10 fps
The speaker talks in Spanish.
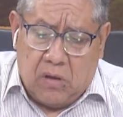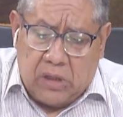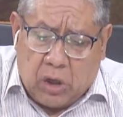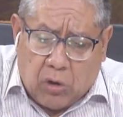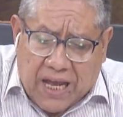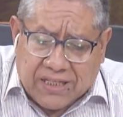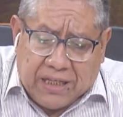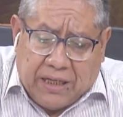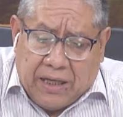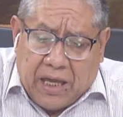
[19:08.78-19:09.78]

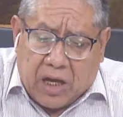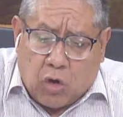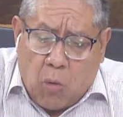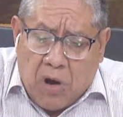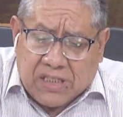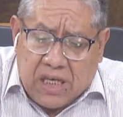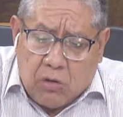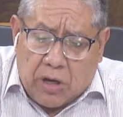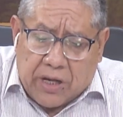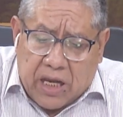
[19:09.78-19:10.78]
Nicolás, eh, ¿cómo ha
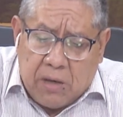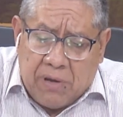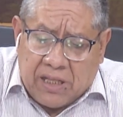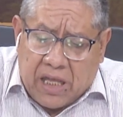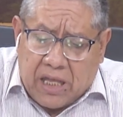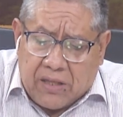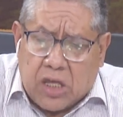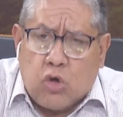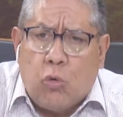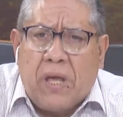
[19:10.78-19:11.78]
sido el régimen
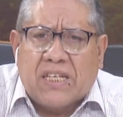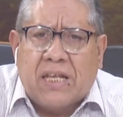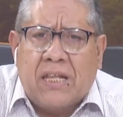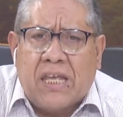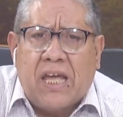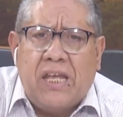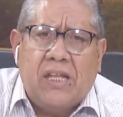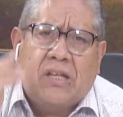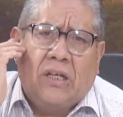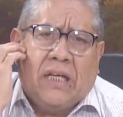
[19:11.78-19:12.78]
de, lluvias en
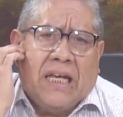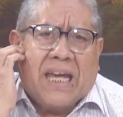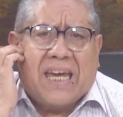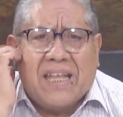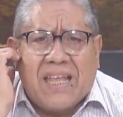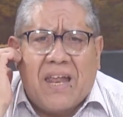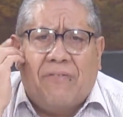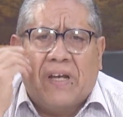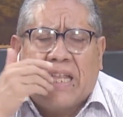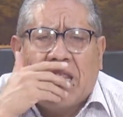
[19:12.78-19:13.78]
Nayarit? ¿Qué tan
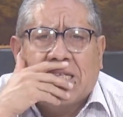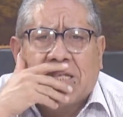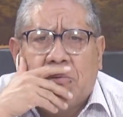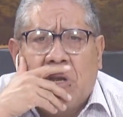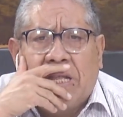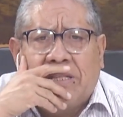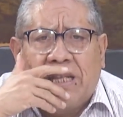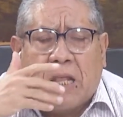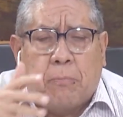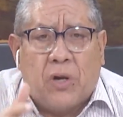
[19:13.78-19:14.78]
afectada se vio la
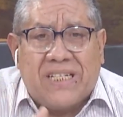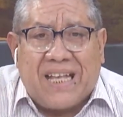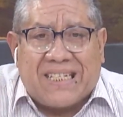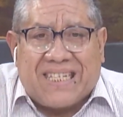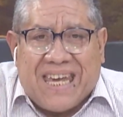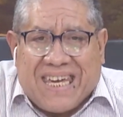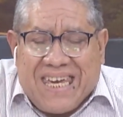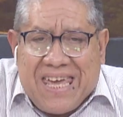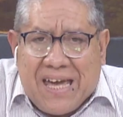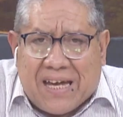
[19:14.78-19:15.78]
entidad por esta
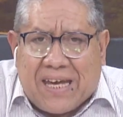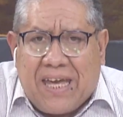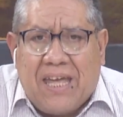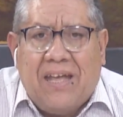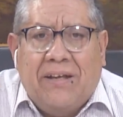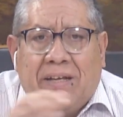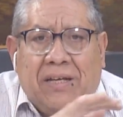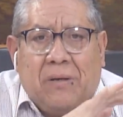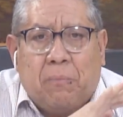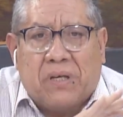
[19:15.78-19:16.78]
sequía que
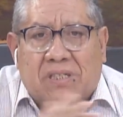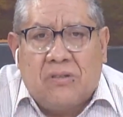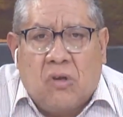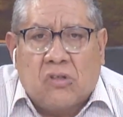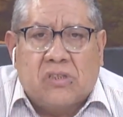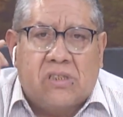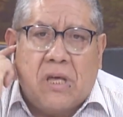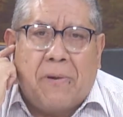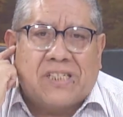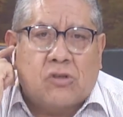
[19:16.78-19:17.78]
pues nos
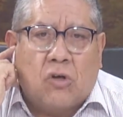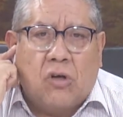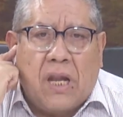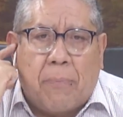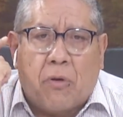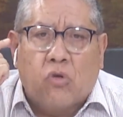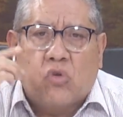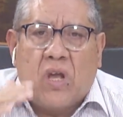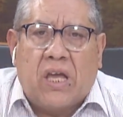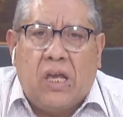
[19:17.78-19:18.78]
devastó la
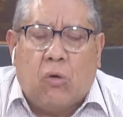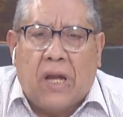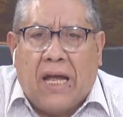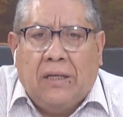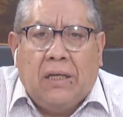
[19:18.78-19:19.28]
producción agrícola,